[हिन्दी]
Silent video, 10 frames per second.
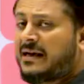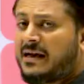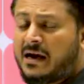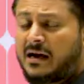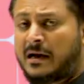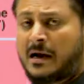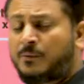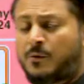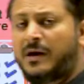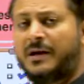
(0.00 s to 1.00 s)
हैं अगर
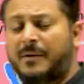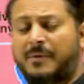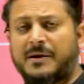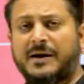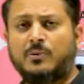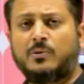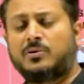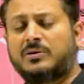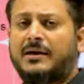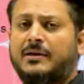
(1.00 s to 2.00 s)
आपको कहीं पर भी डाउट
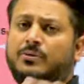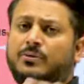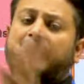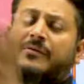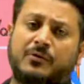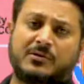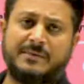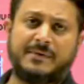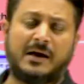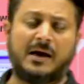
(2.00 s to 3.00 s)
होता है तो
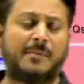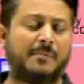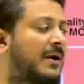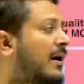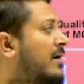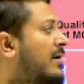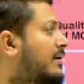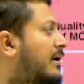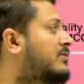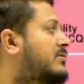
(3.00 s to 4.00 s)
24/7 आप अपना
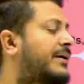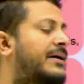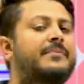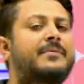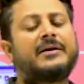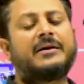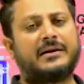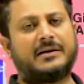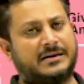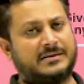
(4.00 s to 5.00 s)
डाउट्स वगैरह भी
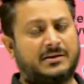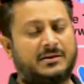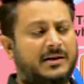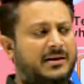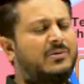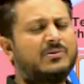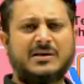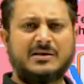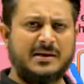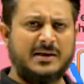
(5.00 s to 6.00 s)
क्लियर कर सकते हैं डाउट्स
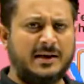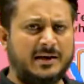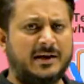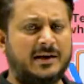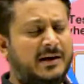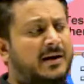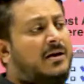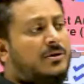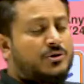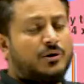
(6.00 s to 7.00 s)
कैसे क्लियर करेंगे
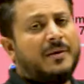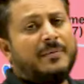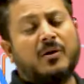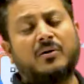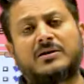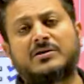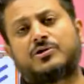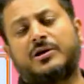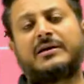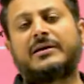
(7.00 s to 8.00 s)
जो भी मॉक टेस्ट
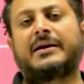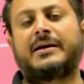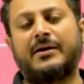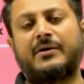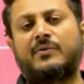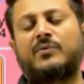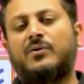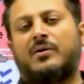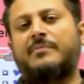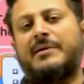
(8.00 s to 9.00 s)
ज्वाइन करेंगे उनको
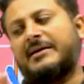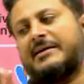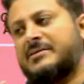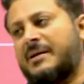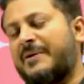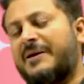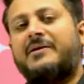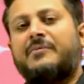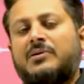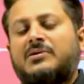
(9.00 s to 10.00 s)
हम एक सेपरेट
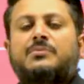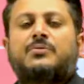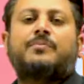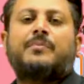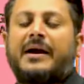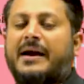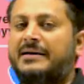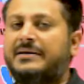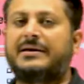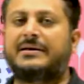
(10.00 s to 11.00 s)
व्हाट्सएप ग्रुप में ऐड
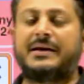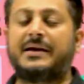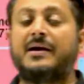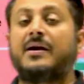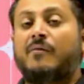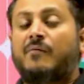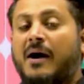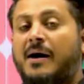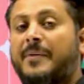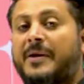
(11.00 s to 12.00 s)
कर देंगे
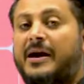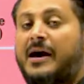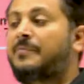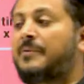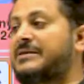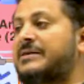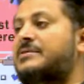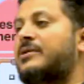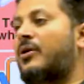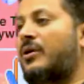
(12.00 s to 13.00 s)
वहां पर आपके
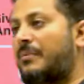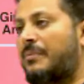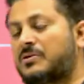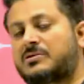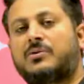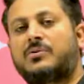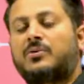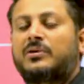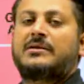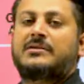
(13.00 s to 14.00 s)
जैसे और भी बहुत से लोग
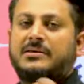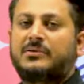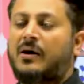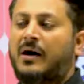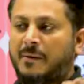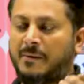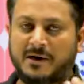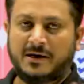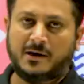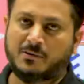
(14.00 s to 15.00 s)
होते हैं जिनको आप
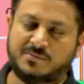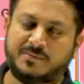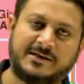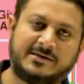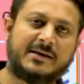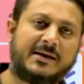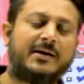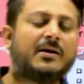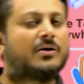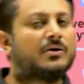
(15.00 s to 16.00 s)
अपना डाउट्स भेजेंगे
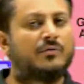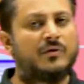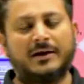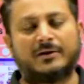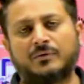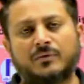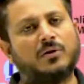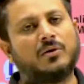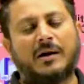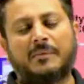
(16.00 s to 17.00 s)
तो या तो वो
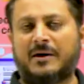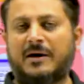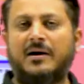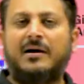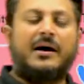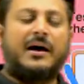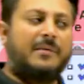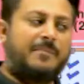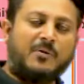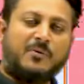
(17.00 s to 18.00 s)
लोग आपका
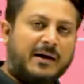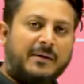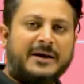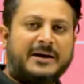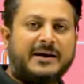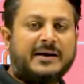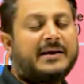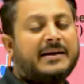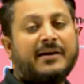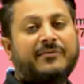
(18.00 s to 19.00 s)
हेल्प आउट वहां पे करेंगे
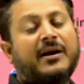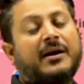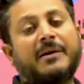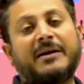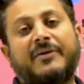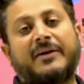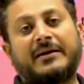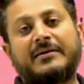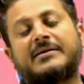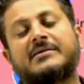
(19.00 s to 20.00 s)
या फिर हमारी
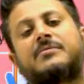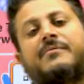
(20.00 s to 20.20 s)
फैकल्टीज भी